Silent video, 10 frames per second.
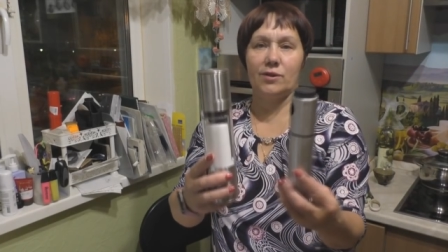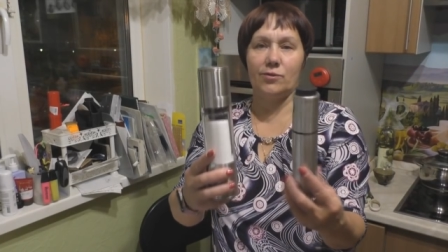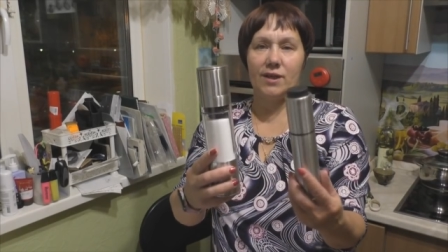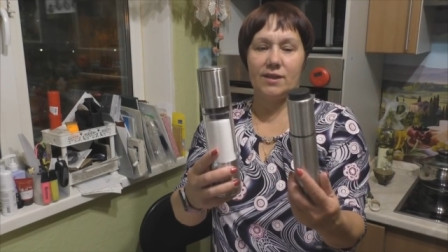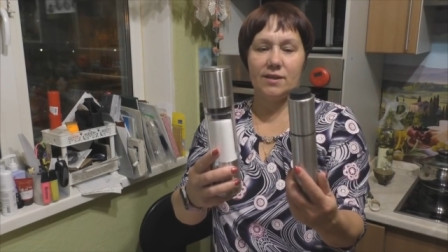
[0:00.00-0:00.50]

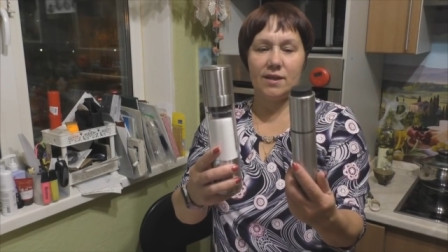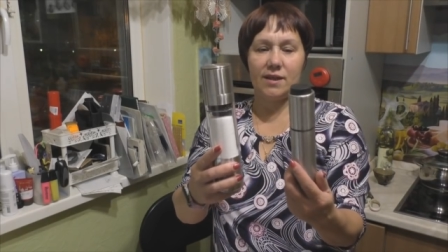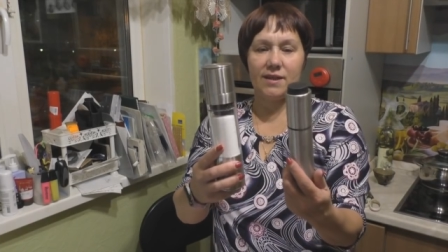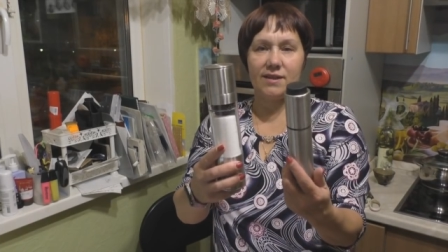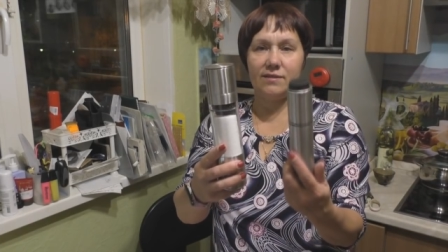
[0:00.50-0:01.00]

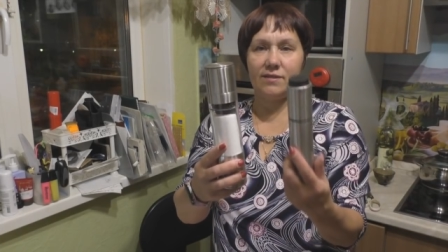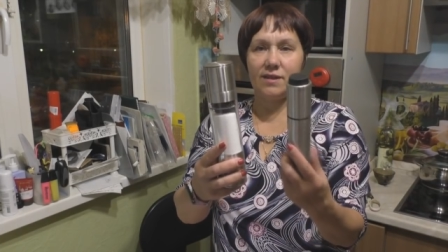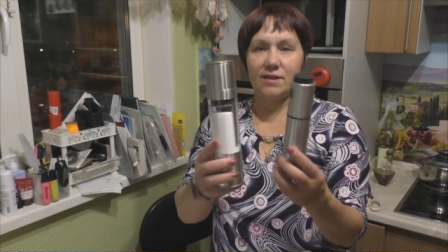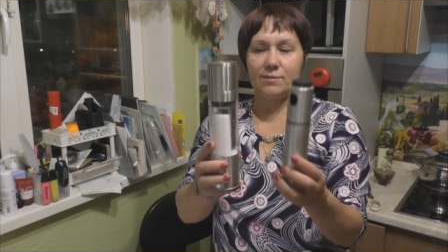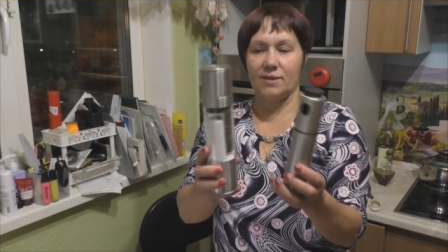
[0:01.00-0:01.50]
аккуратненько,
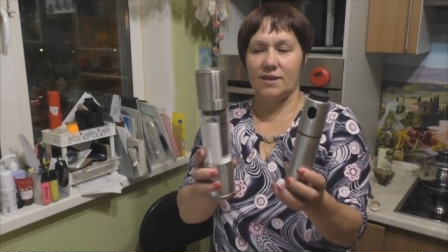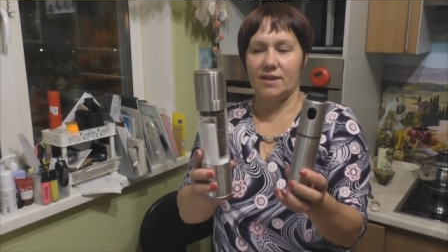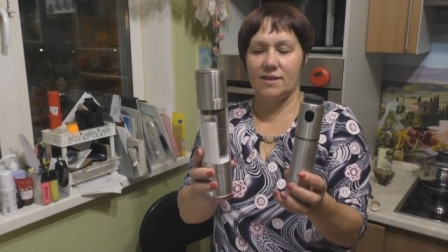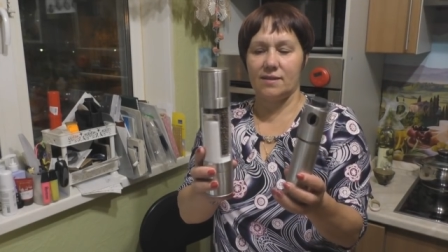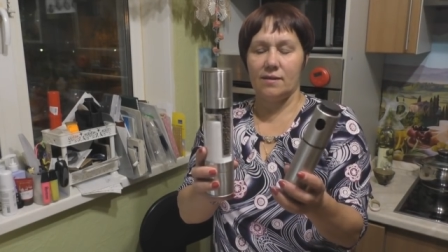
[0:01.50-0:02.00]
красивенько
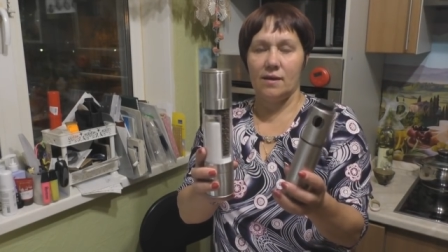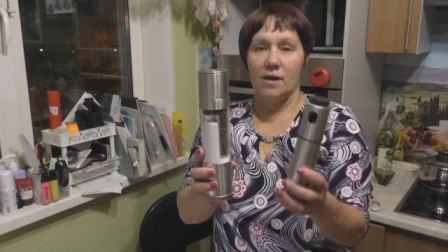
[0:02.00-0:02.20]
смотреться.